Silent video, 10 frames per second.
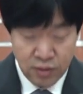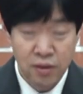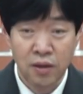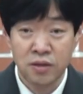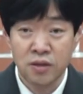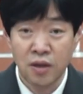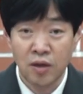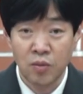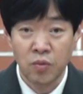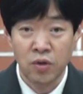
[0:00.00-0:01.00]
그 세
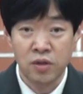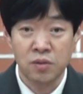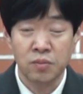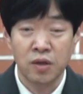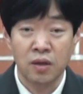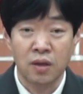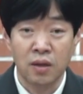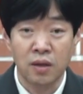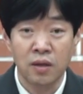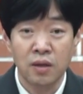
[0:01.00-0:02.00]
가지가
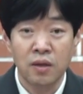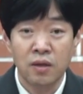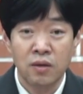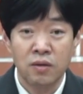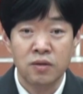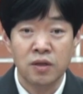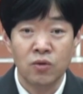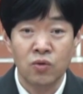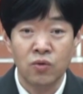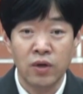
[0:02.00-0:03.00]
뭐였습니까?
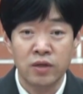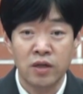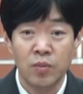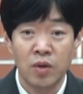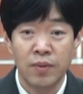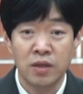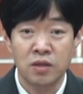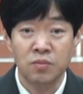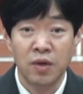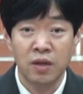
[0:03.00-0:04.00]
어제도 우리가
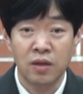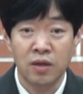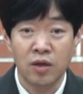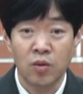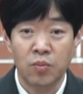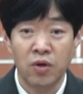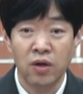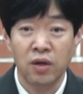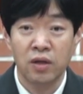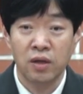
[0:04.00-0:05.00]
살펴봤지만
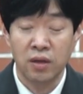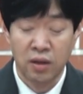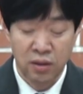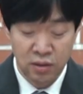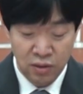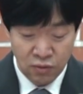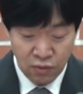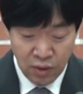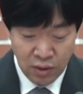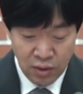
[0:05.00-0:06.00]
버려야 된다는
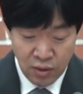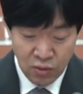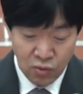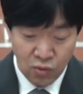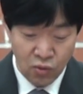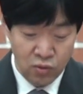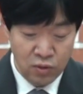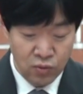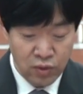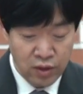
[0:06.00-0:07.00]
것과 또
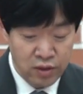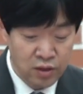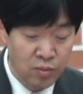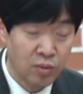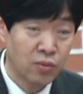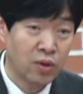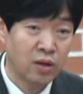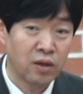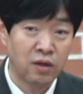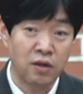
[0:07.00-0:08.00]
오늘 우리가
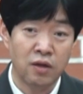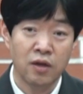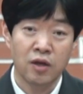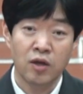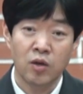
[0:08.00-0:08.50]
살펴보게 될